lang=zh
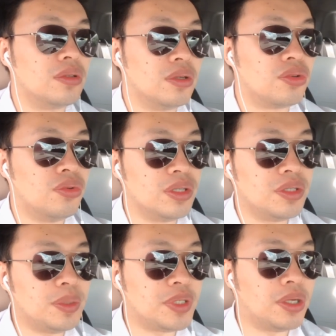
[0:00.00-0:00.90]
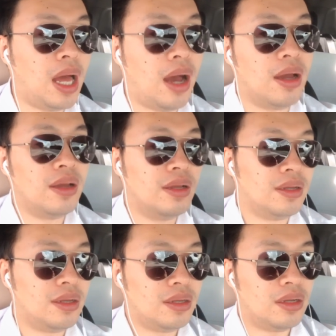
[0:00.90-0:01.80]
中国经济不行了。
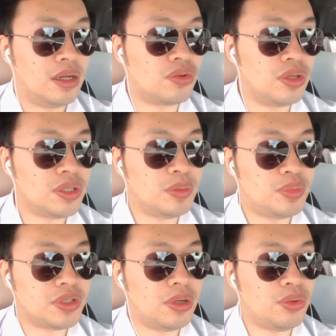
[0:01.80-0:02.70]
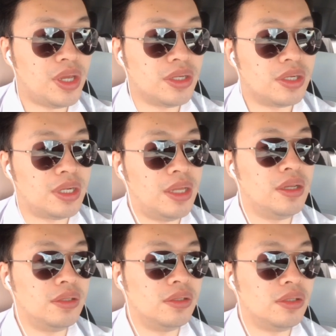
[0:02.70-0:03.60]
啊，中国经济不行的原因是谁？
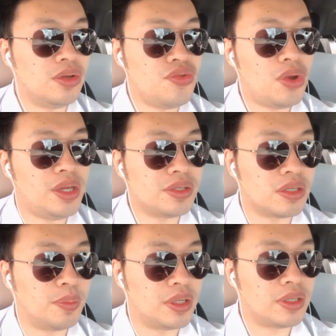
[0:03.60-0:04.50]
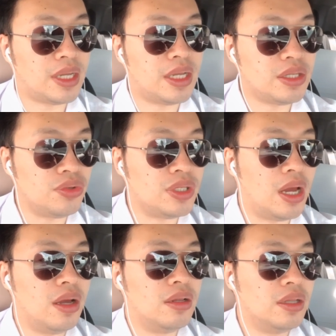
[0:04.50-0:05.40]
那因原因是什么呢？大家自己去
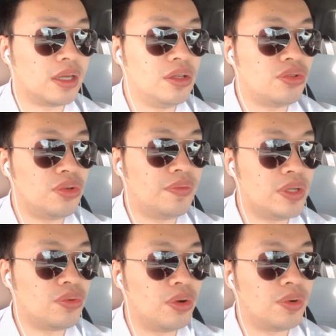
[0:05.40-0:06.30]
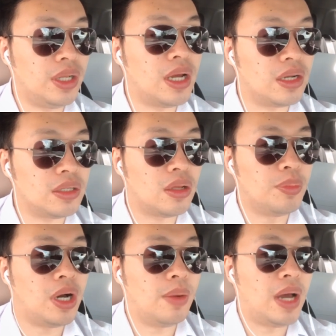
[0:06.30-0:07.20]
想。那肯定就是因为中国共产党领导的
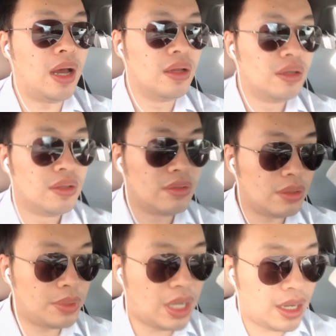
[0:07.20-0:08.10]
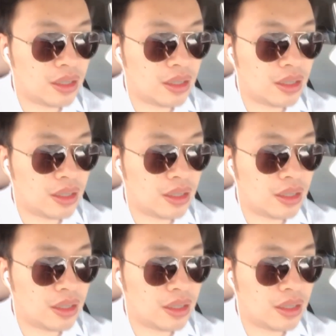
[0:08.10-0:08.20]
不好嘛，对不对？